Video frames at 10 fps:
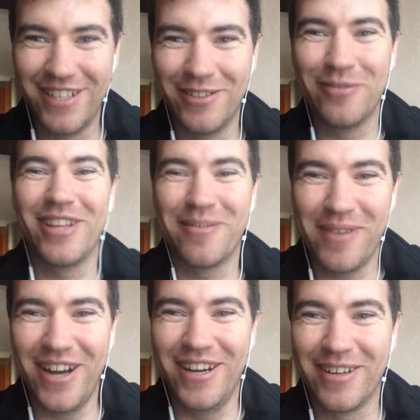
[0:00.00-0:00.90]
ну, в
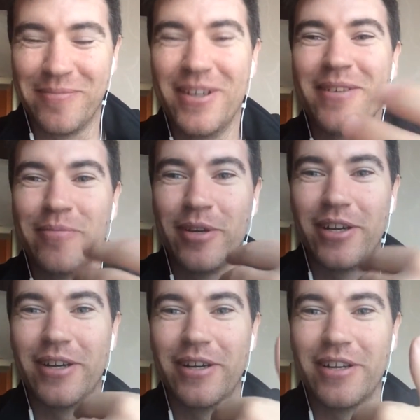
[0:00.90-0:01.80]
нормальных, мы,
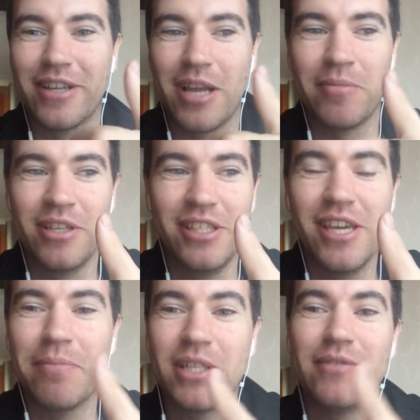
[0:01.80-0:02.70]
э, как бы,
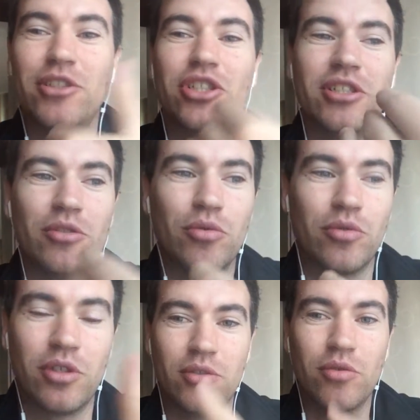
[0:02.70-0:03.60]
не посвящены, ну,
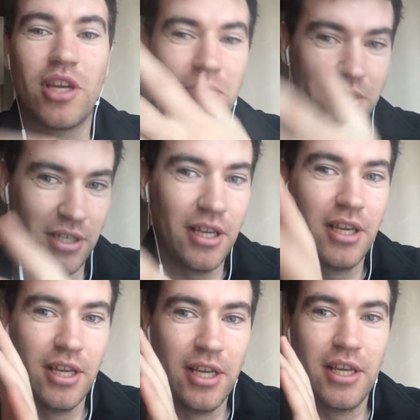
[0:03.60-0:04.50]
то ну, как бы,
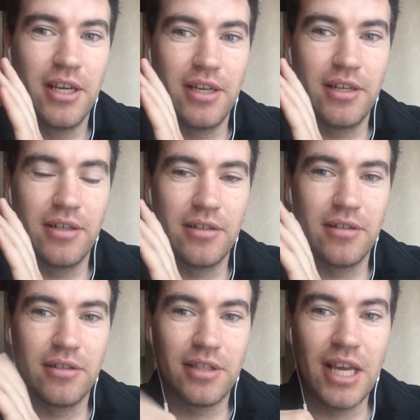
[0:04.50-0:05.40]

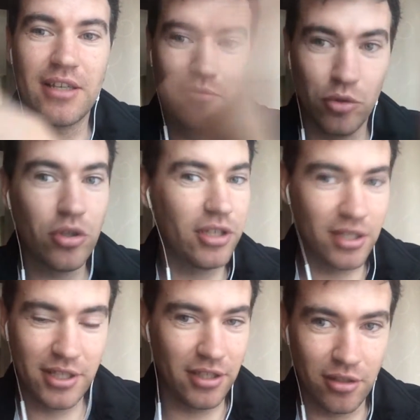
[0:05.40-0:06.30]
э, так многие,
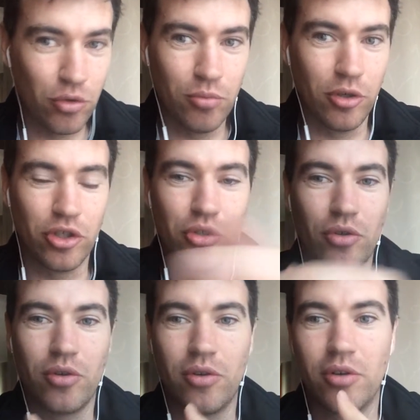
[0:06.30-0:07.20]
кстати, думают,
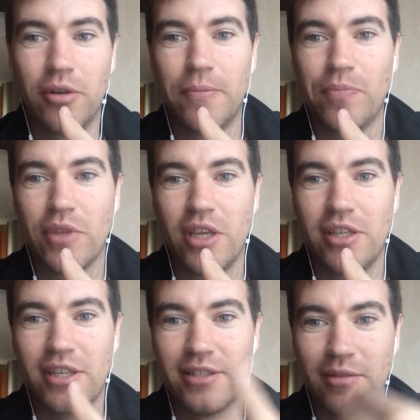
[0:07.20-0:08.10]
что
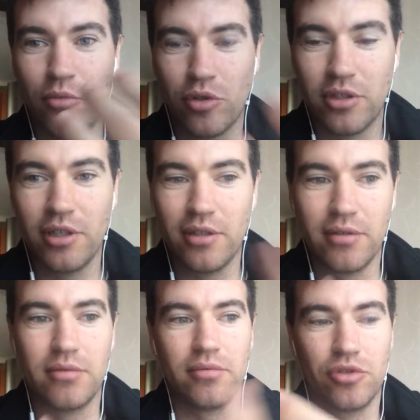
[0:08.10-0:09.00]
если, мол,
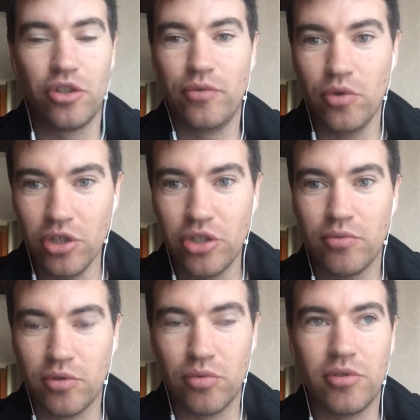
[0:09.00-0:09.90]
ты живешь,
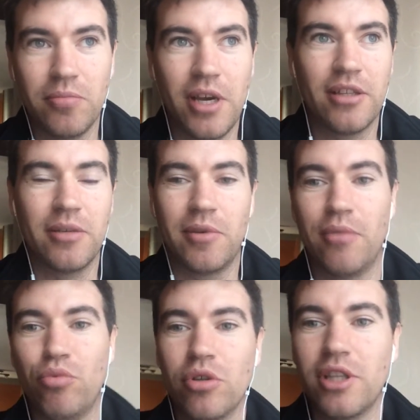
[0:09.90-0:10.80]
вот у тебя там
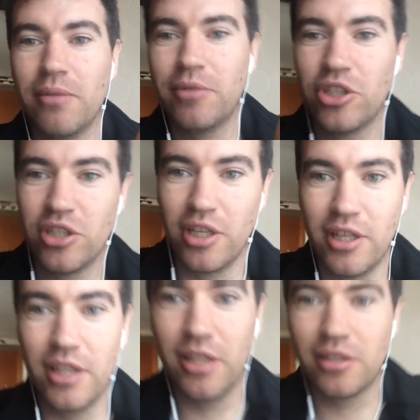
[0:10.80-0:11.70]
работа обычная,
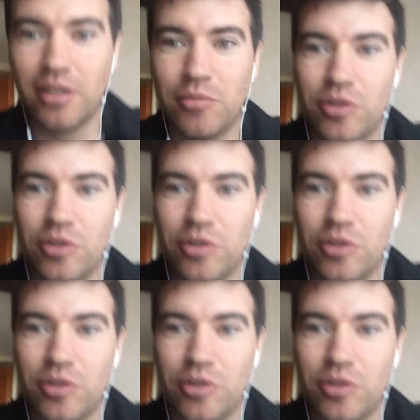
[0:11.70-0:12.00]
да, там, там